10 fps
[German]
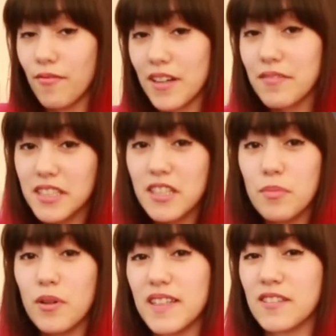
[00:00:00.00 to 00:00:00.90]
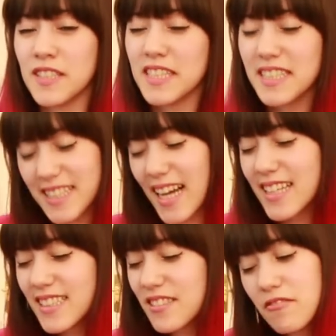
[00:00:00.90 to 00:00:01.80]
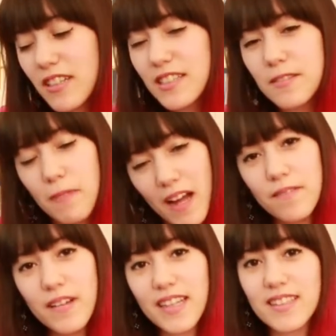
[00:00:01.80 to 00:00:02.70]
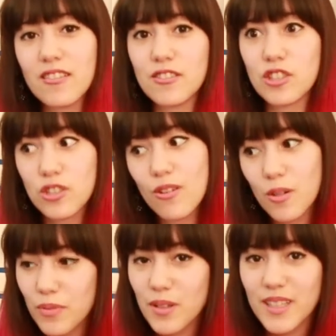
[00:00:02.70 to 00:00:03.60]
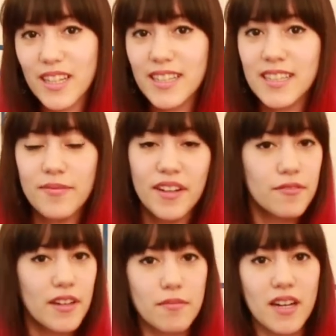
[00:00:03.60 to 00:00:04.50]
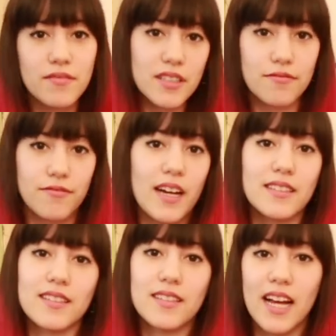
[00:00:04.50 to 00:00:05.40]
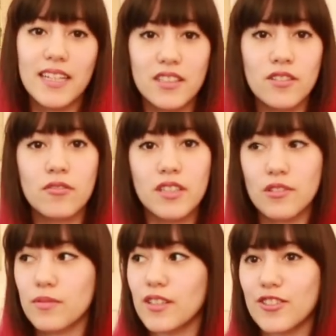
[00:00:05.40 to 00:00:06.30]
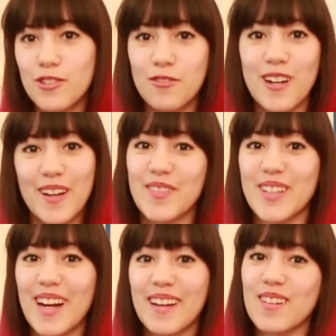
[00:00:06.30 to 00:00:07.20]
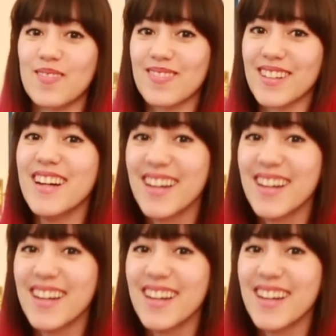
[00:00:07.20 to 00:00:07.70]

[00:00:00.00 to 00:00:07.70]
Weil Vanillepudding noch nicht geil genug ist, machen wir jetzt auch noch Schokopudding. Im Endeffekt machen wir fast das gleiche, nur dass wir Schokolade mit reinkloppen.